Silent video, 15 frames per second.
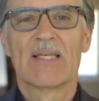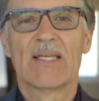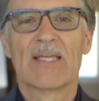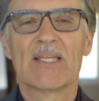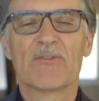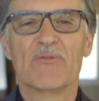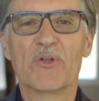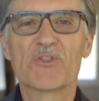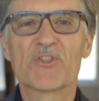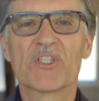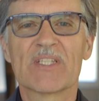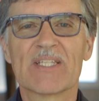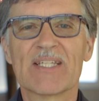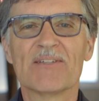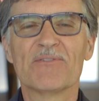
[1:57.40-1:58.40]
Ich wünsche
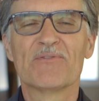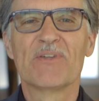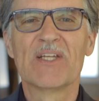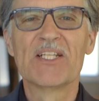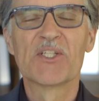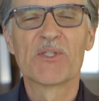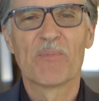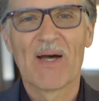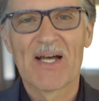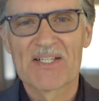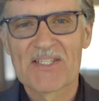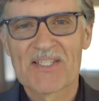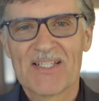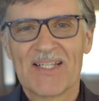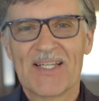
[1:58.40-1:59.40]
dir viel
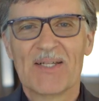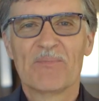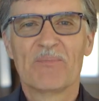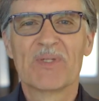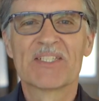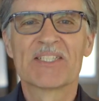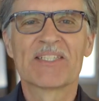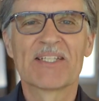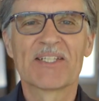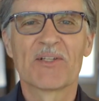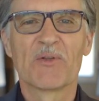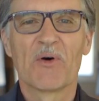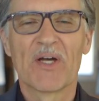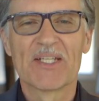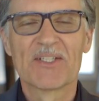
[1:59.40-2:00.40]
Spaß mit deiner
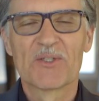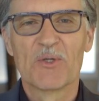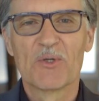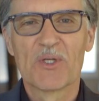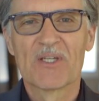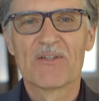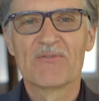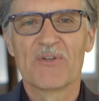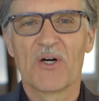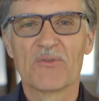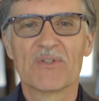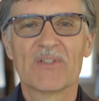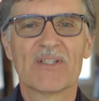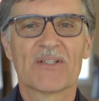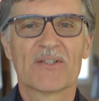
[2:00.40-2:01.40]
neuen Küche
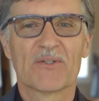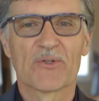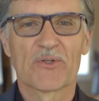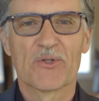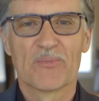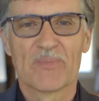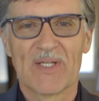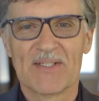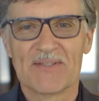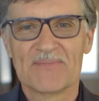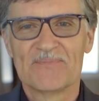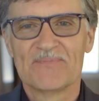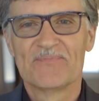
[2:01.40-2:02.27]
von Gröbner.